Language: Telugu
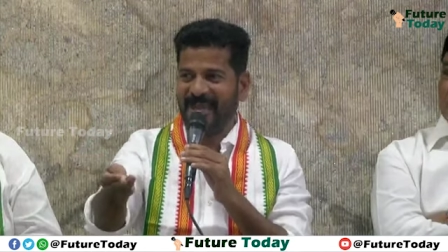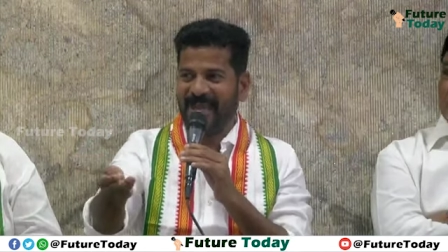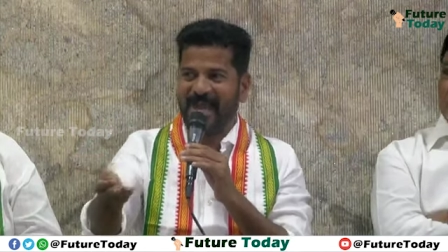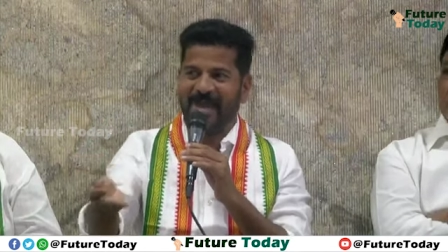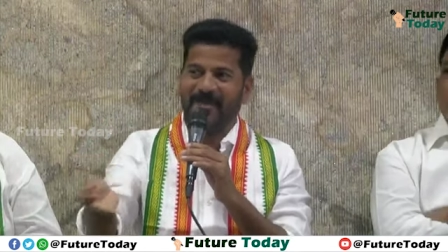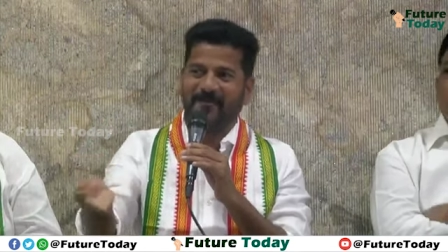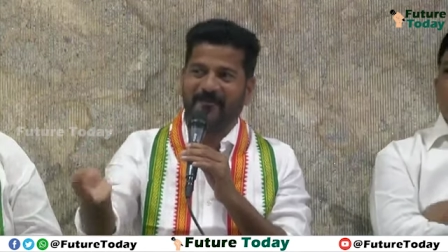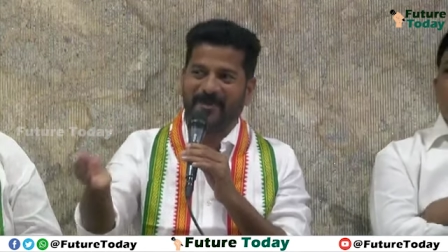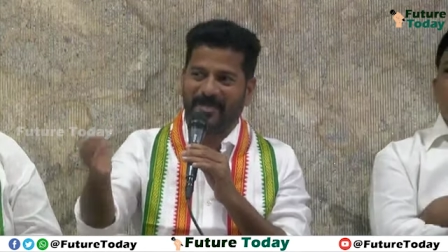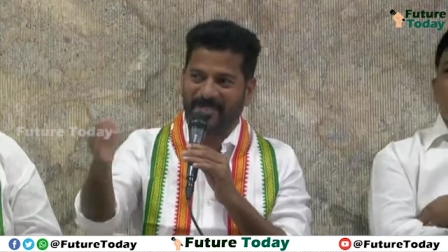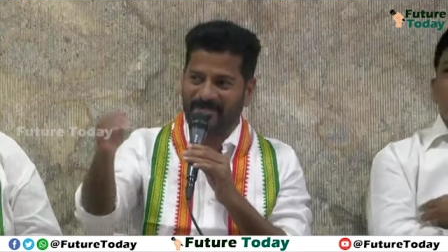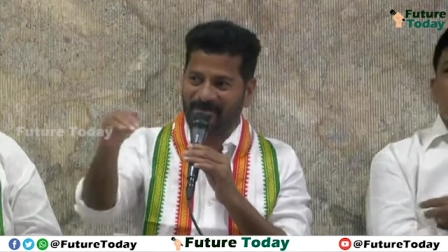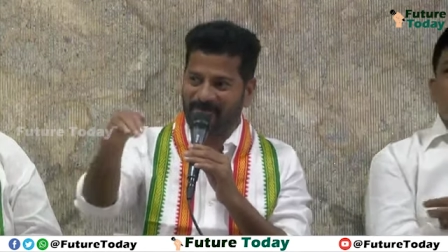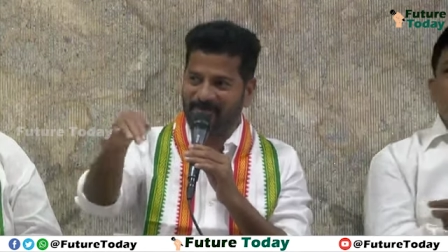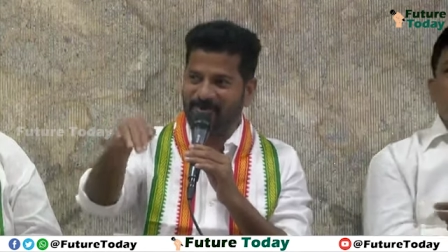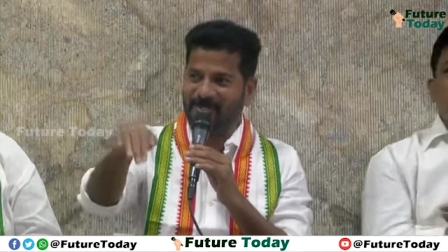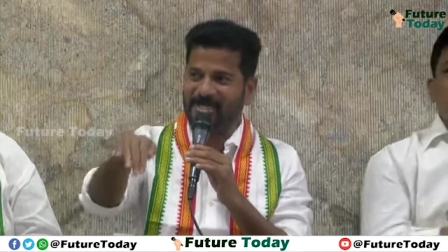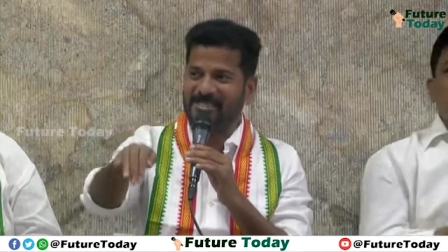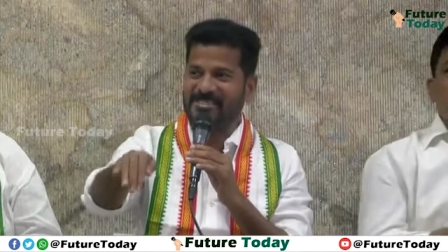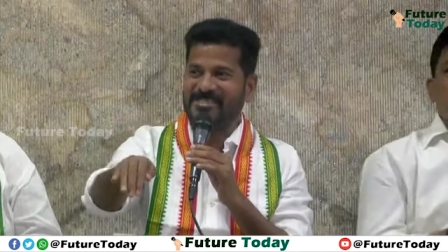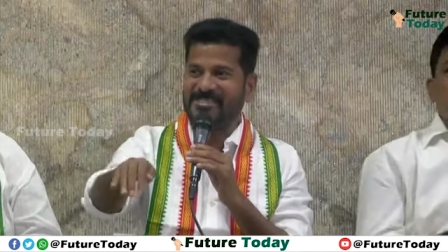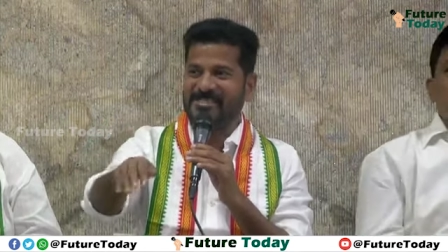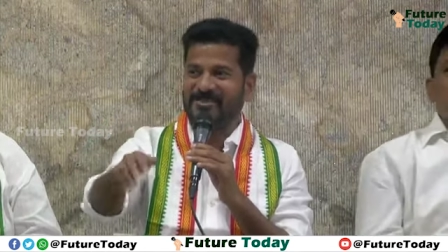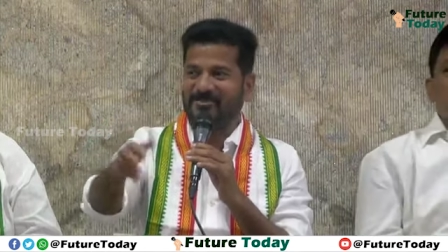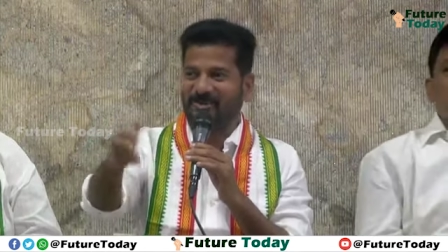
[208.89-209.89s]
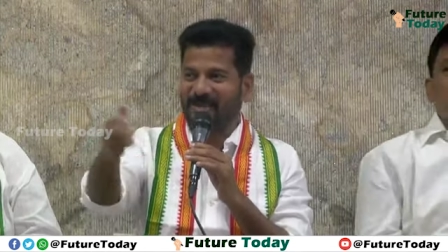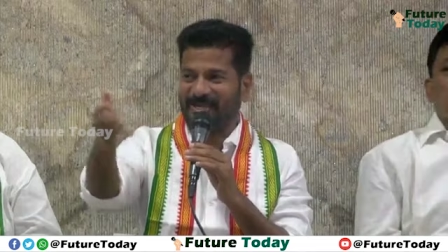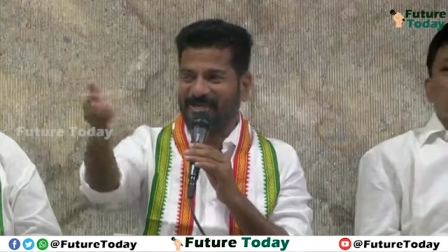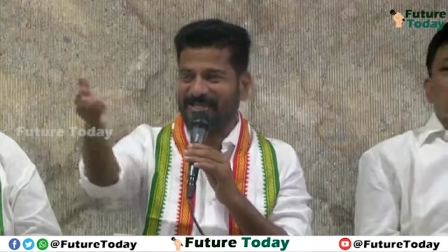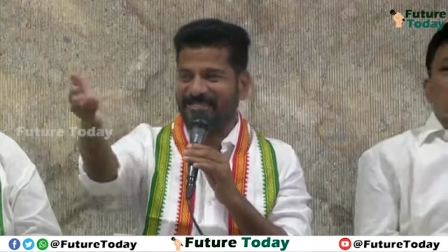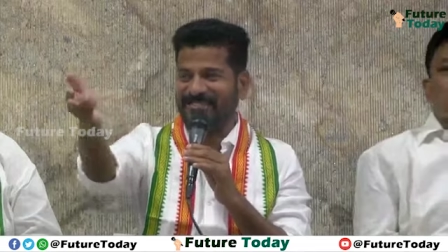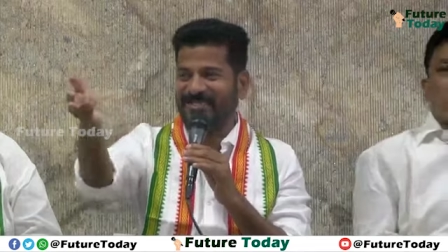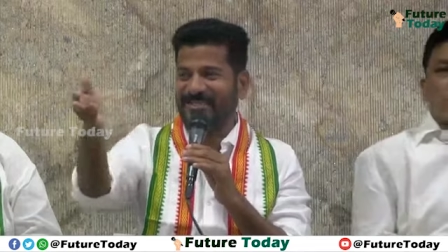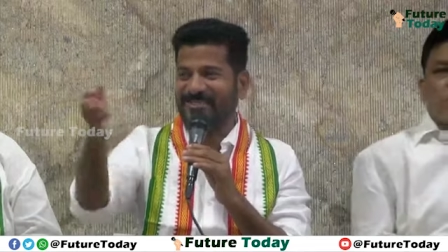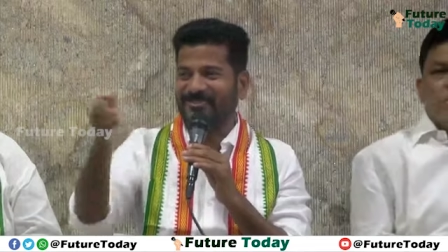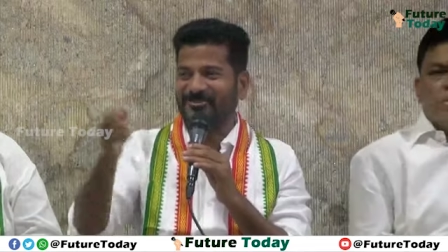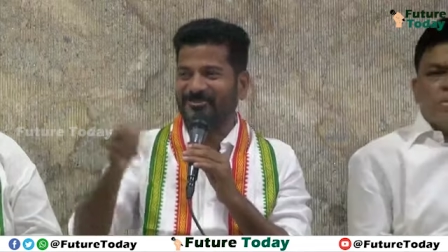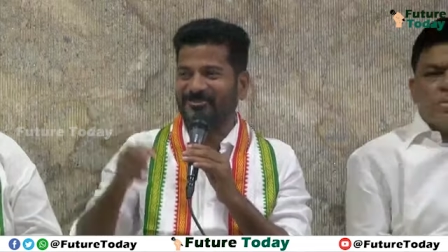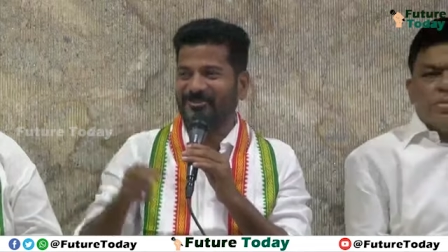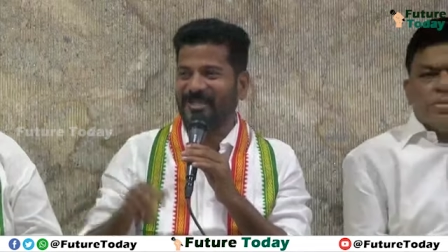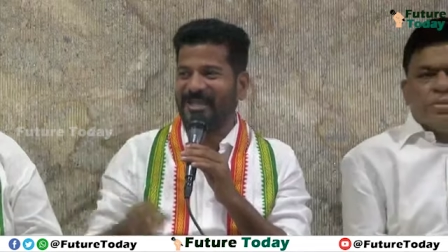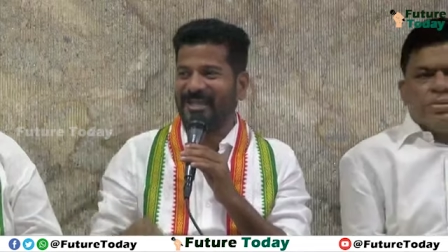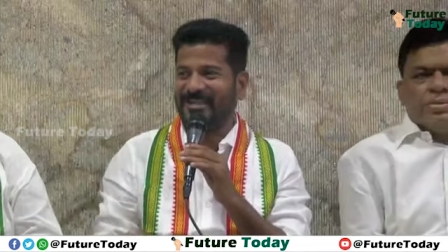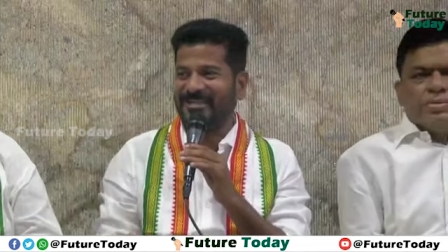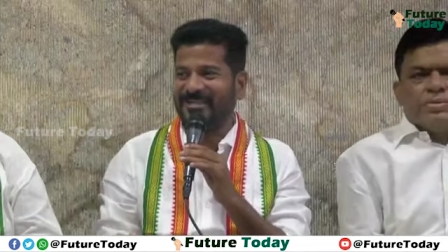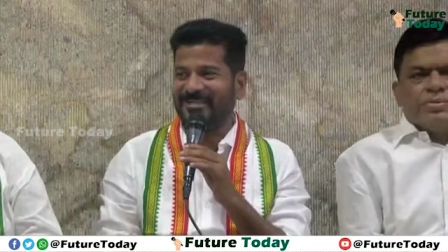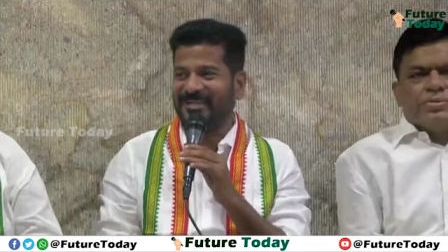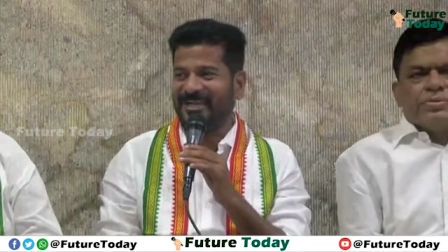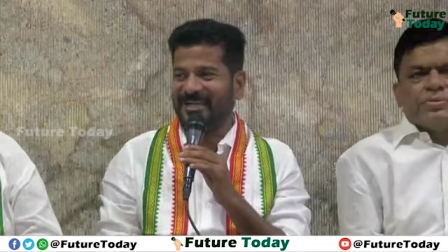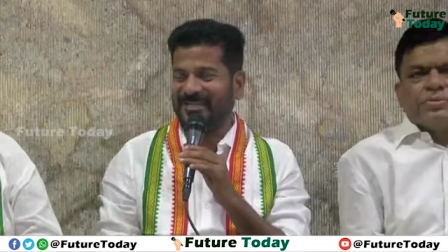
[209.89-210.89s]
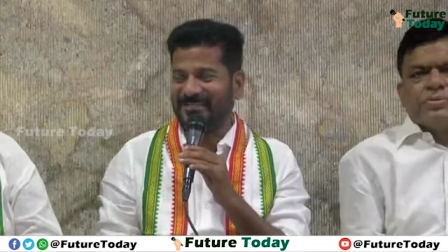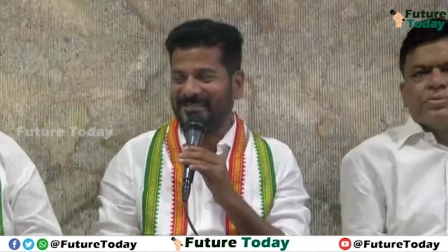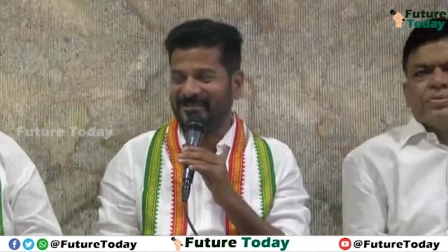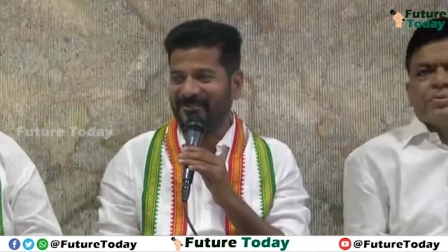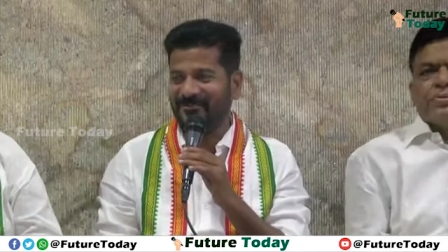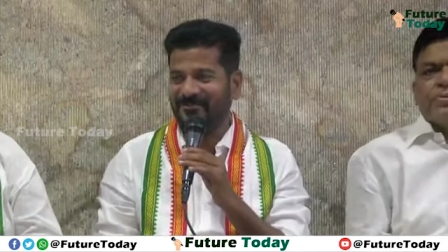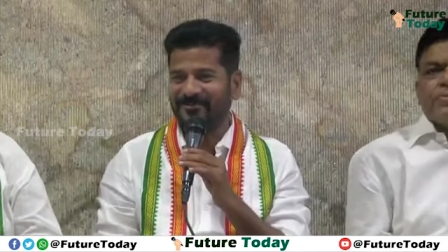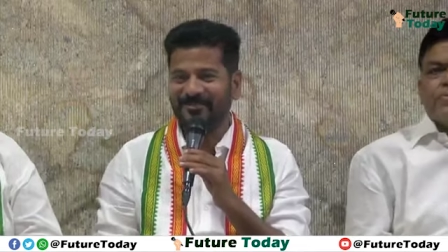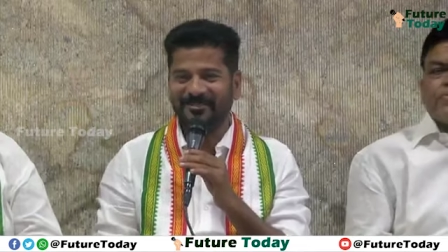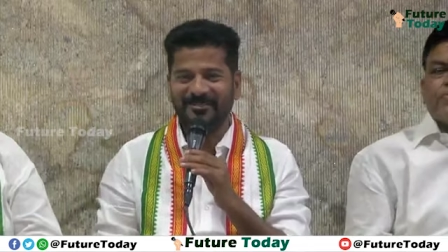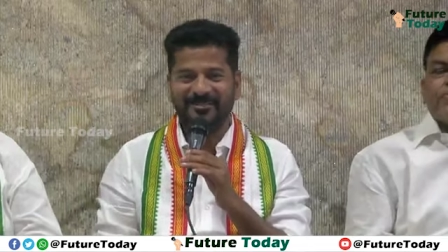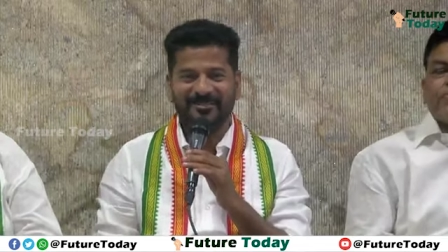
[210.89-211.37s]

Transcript: ఆ పదం కూడా ఉంది ఆయన నాటకం